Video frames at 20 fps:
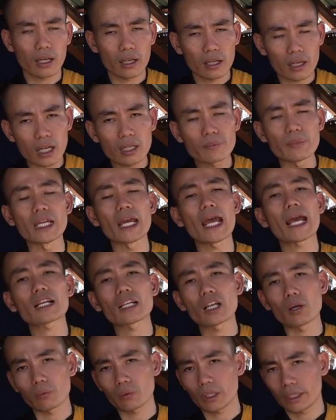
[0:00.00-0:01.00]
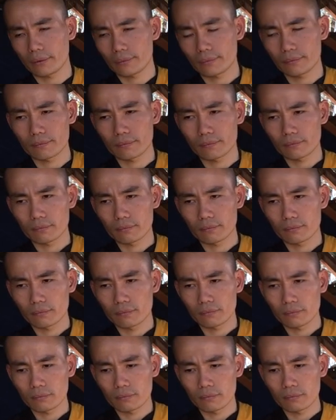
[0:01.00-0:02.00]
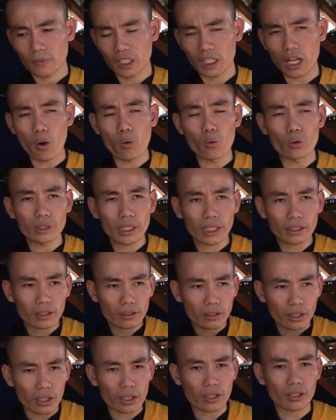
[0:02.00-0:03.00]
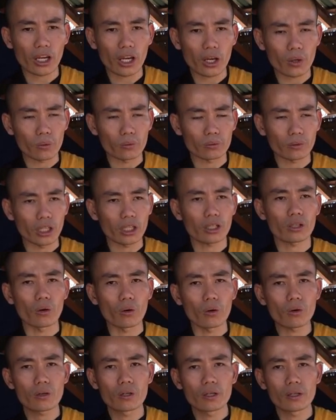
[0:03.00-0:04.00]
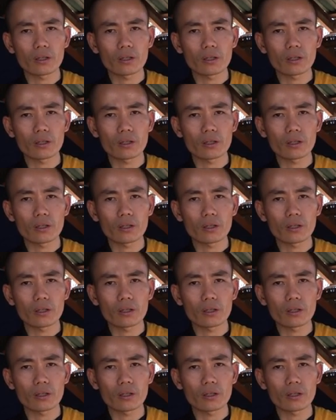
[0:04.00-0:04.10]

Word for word: hơi bị ác độc ấy cầu người ta cho thiệt nghèo thiệt khổ